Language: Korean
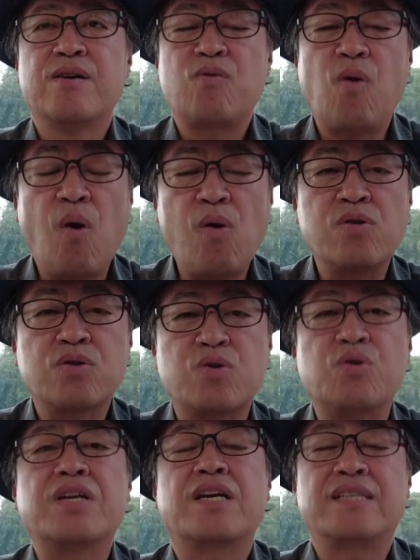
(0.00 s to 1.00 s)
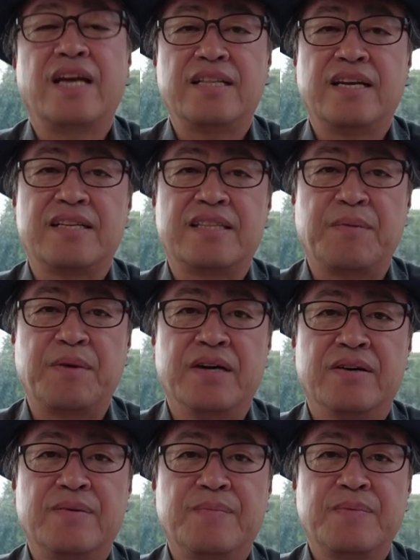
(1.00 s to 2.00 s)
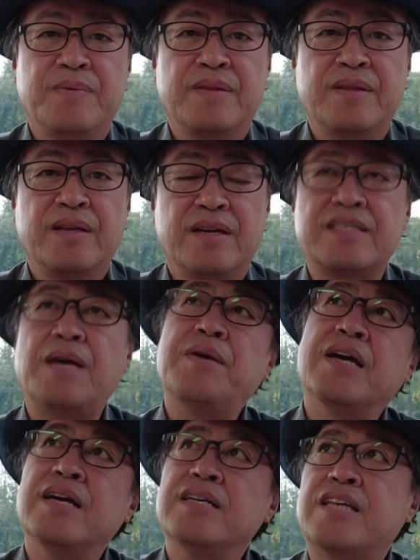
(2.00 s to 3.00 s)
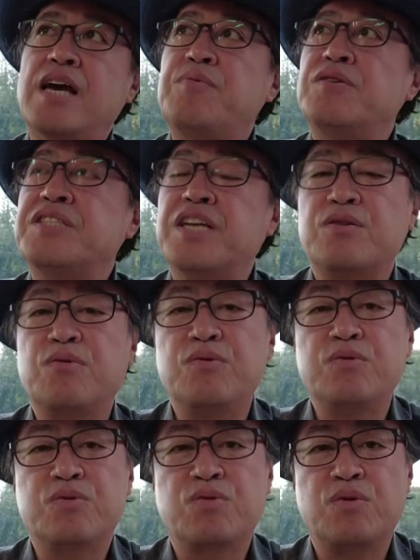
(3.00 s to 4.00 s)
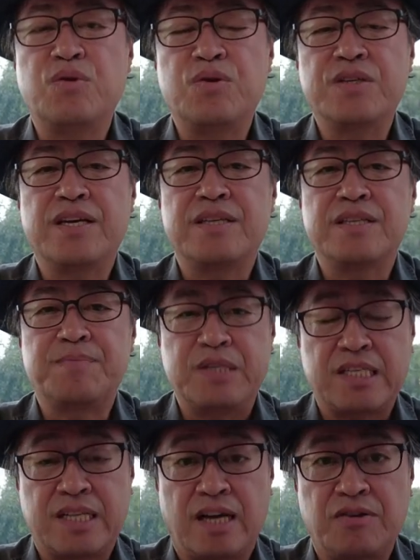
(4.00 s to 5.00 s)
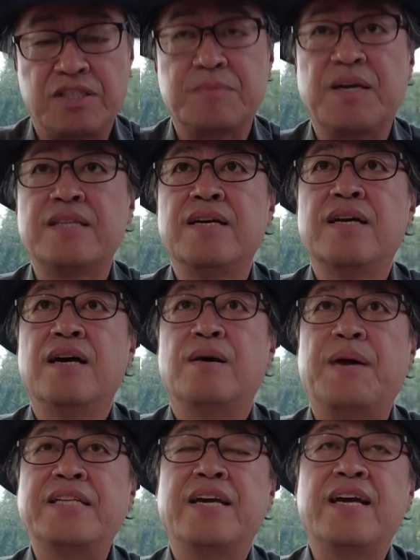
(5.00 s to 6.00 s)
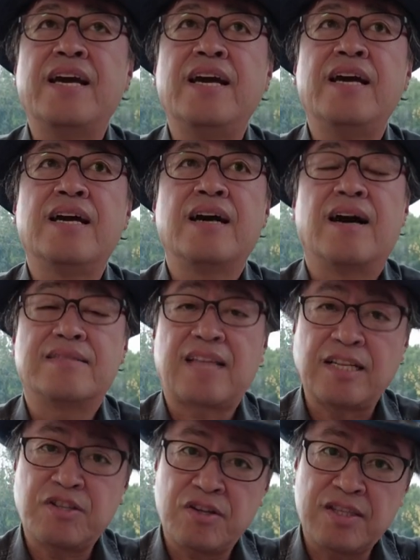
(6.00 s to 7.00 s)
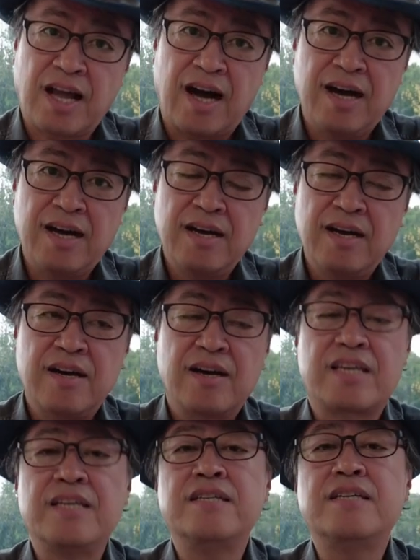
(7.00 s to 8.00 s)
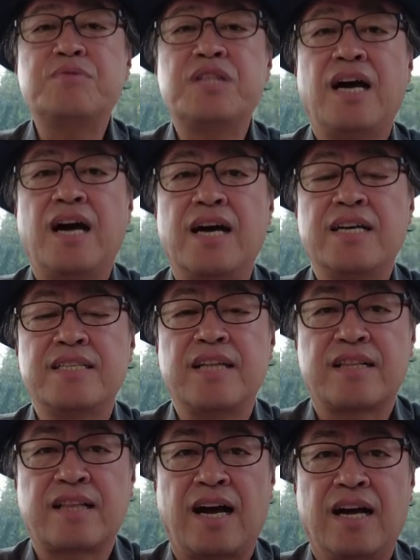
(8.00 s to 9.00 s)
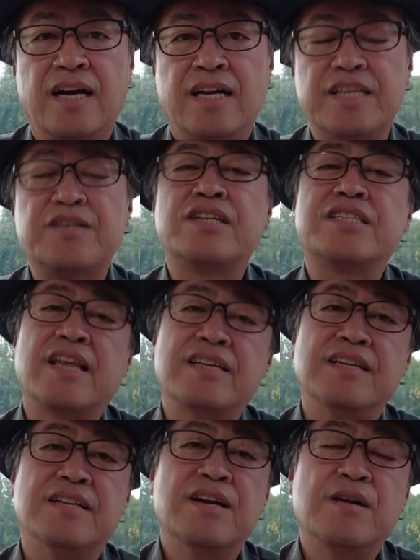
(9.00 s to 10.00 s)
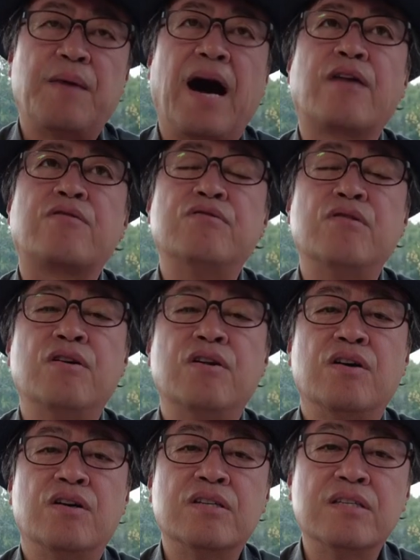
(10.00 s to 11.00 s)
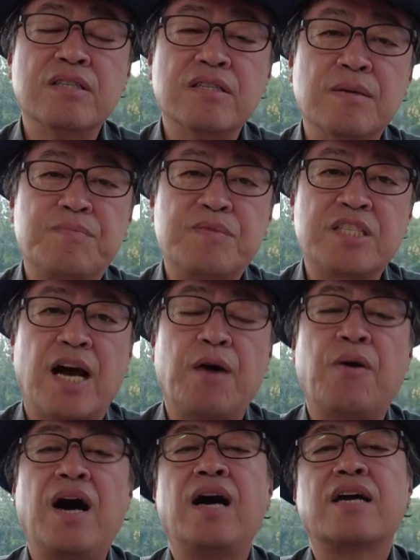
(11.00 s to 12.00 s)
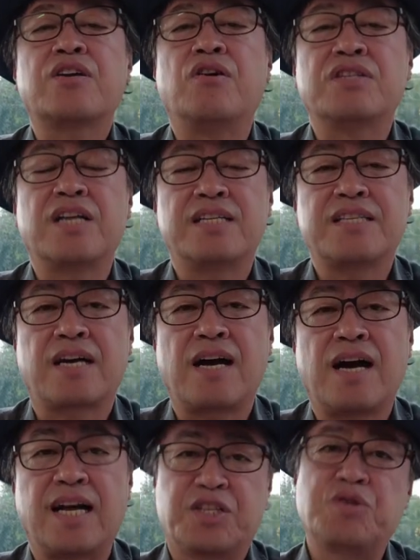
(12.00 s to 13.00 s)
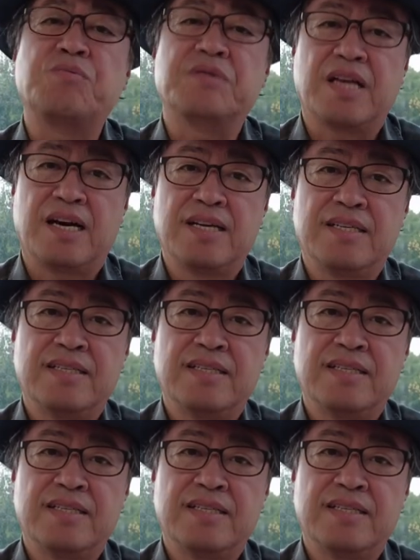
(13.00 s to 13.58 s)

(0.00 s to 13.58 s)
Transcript: 꼭 조사를 해야 되기 때문에요. 그 다음에 세 번째도 또 이게 이제 비슷한 거지만 만약에 다쳤다, 긴급 상황이 됐다. 이럴 때는 바로 응급차와 경찰차가 같이 옵니다.